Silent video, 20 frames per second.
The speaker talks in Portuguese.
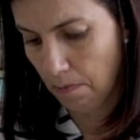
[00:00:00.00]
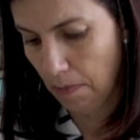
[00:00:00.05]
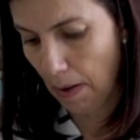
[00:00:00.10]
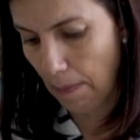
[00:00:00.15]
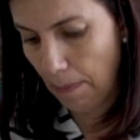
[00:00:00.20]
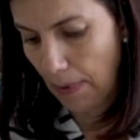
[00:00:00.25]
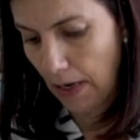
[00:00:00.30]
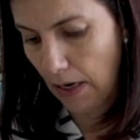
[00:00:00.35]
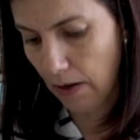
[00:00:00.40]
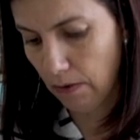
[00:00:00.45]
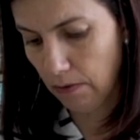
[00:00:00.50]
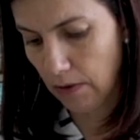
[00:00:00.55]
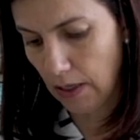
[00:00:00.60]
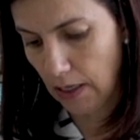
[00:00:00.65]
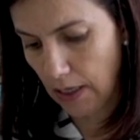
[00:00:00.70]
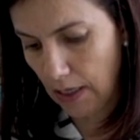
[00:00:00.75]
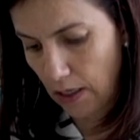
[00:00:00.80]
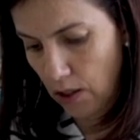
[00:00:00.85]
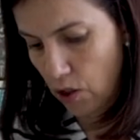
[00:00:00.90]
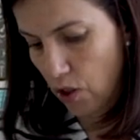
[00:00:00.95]
Papelão da
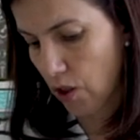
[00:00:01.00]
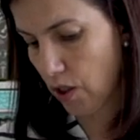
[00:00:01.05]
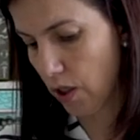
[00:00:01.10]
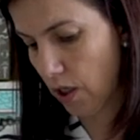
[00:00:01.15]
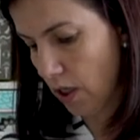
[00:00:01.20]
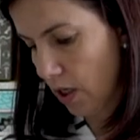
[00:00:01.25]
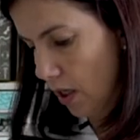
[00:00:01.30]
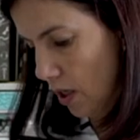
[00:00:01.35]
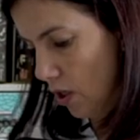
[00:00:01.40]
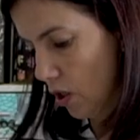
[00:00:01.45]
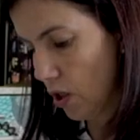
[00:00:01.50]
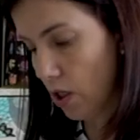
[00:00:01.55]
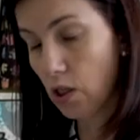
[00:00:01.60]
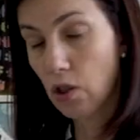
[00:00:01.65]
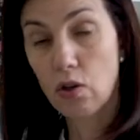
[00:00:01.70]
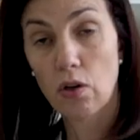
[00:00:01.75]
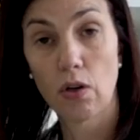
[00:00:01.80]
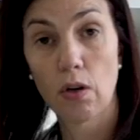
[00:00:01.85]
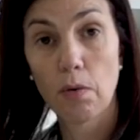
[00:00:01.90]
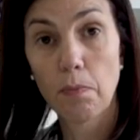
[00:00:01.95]
caixinha,
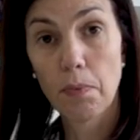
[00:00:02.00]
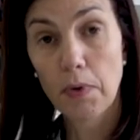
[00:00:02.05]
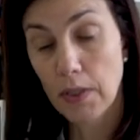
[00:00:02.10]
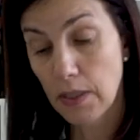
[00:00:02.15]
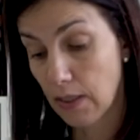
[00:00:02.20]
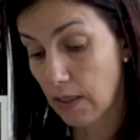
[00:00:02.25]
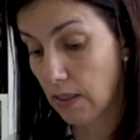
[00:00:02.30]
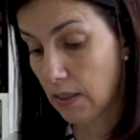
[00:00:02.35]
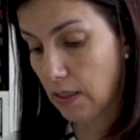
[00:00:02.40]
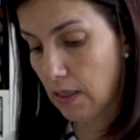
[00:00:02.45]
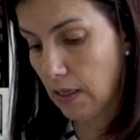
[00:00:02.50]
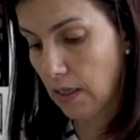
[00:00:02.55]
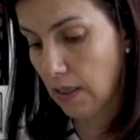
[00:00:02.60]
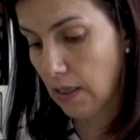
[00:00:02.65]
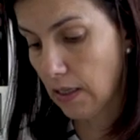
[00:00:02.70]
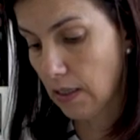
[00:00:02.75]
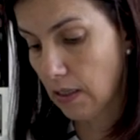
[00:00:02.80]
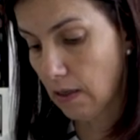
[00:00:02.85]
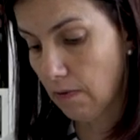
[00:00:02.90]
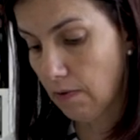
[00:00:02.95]
gente, eu não precisei
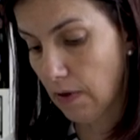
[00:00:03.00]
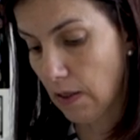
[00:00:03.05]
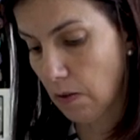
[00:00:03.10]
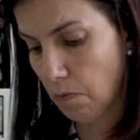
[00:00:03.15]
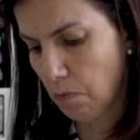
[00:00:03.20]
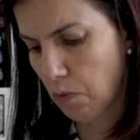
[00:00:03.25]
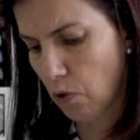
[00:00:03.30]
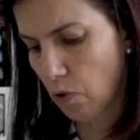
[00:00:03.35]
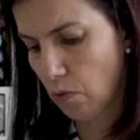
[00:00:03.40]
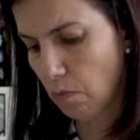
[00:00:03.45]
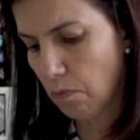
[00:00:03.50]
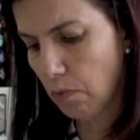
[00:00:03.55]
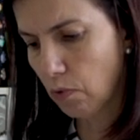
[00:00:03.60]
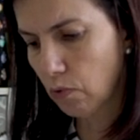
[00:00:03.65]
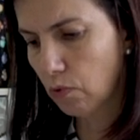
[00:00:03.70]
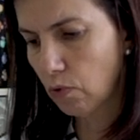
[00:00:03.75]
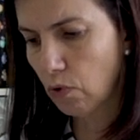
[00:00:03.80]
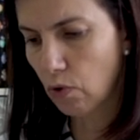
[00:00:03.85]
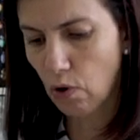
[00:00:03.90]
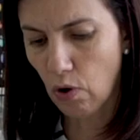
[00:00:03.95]
dessa vez por
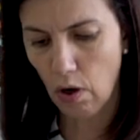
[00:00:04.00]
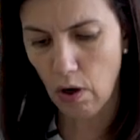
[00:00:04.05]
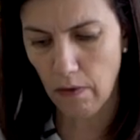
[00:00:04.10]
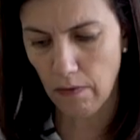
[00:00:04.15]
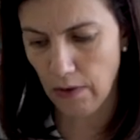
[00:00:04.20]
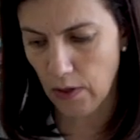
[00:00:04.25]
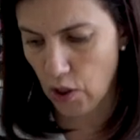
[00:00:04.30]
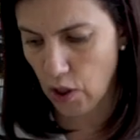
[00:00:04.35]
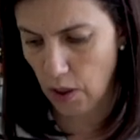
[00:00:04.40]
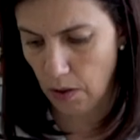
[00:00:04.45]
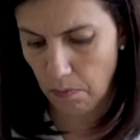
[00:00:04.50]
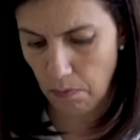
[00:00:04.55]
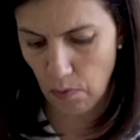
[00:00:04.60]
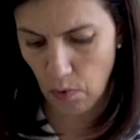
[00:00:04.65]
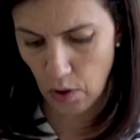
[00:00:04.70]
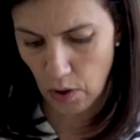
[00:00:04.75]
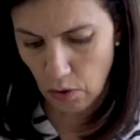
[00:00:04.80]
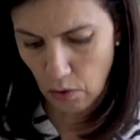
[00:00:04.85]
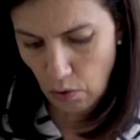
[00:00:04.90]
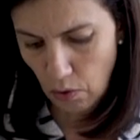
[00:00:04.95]
1.9, achei
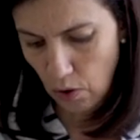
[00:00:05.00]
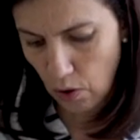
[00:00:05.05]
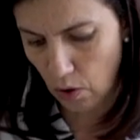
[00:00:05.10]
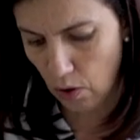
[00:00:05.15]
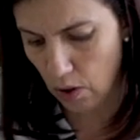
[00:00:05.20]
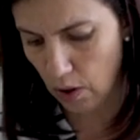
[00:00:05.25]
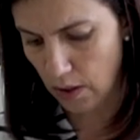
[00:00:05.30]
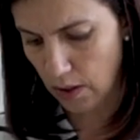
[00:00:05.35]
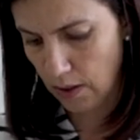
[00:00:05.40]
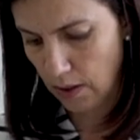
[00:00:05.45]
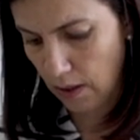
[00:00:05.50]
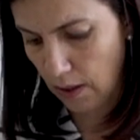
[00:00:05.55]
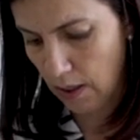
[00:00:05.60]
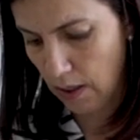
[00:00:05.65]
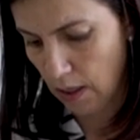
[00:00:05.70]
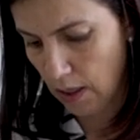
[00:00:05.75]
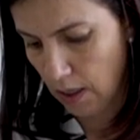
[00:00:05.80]
muito grossa.